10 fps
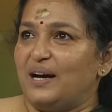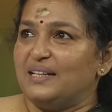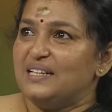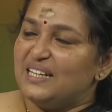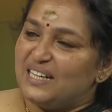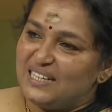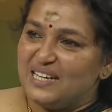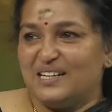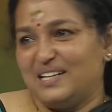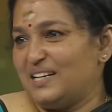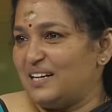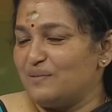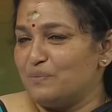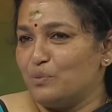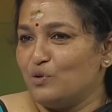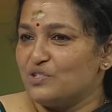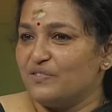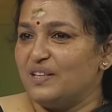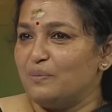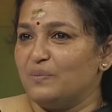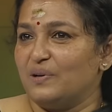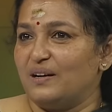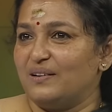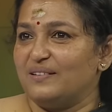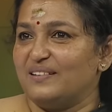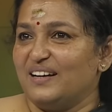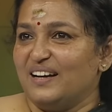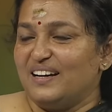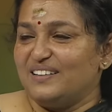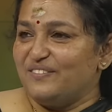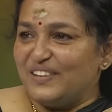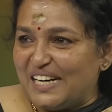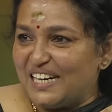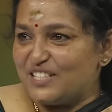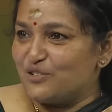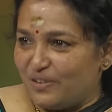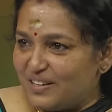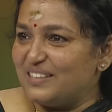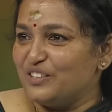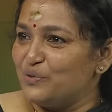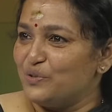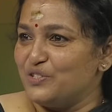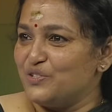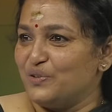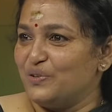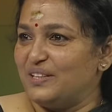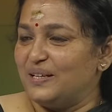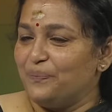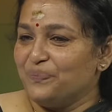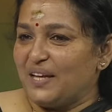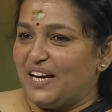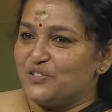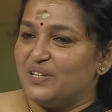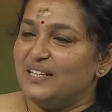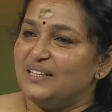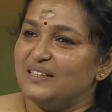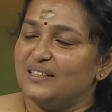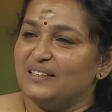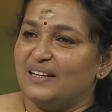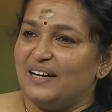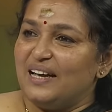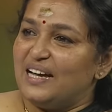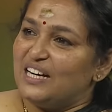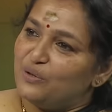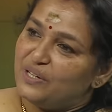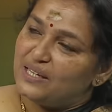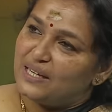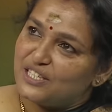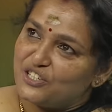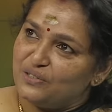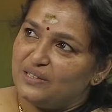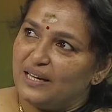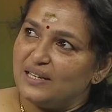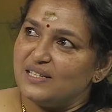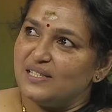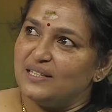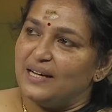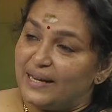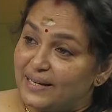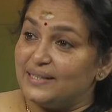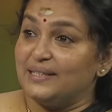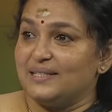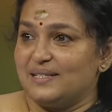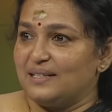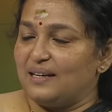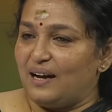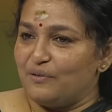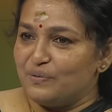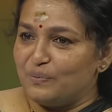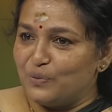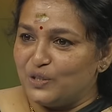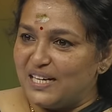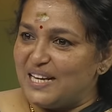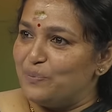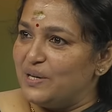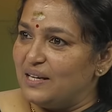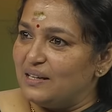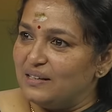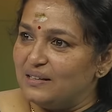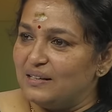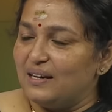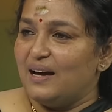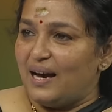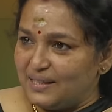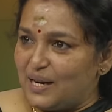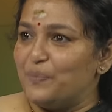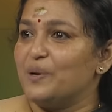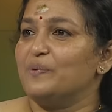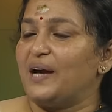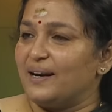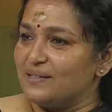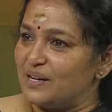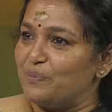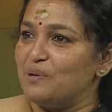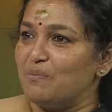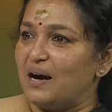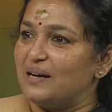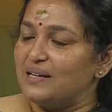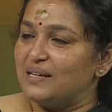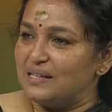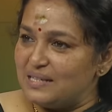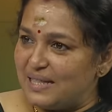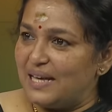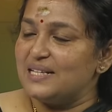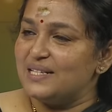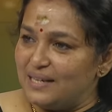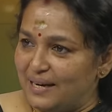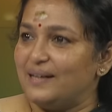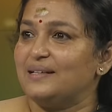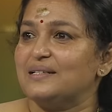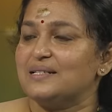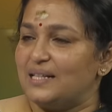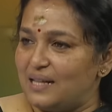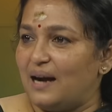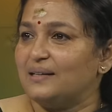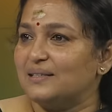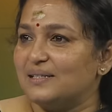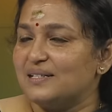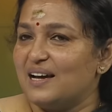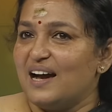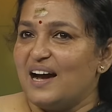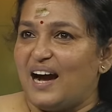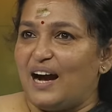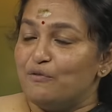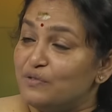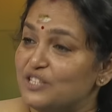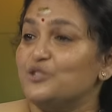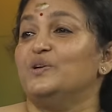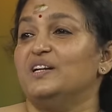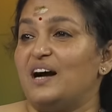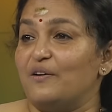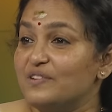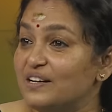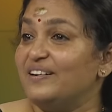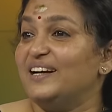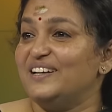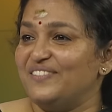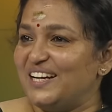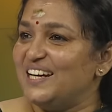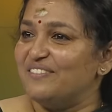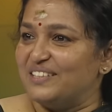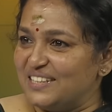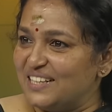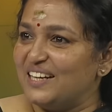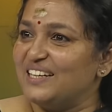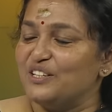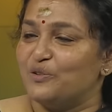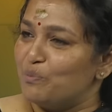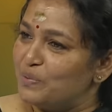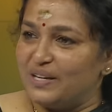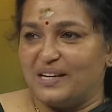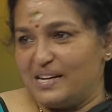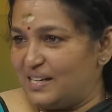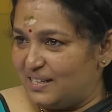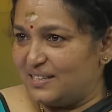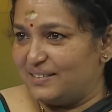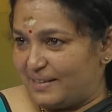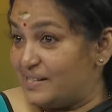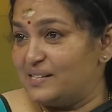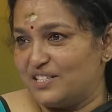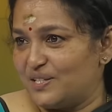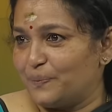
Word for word: அதனாலேயே இருக்கலாம் மோஸ்ட் ஆஃப் தெம் வெளியில் சொல்கிறதுக்கும் கொஞ்சம் இது ஆக்சுவலி இது எங்களுடைய கஷ்டம் தெரிஞ்ச டைரக்டர்ஸ் அவங்க முதல்ல எப்படி இருந்தது அதுக்கப்புறம் கேரக்டர் எப்படி மாறி இருக்குன்னு தெரிஞ்ச டைரக்டர்ஸ் அண்ட் ஆர்டிஸ்ட் அவங்க சொன்னால் அவங்க வயலில் வெளியில் வந்தால் தான் இது ரொம்ப எங்களுக்கு ரெக்கக்னிஷன்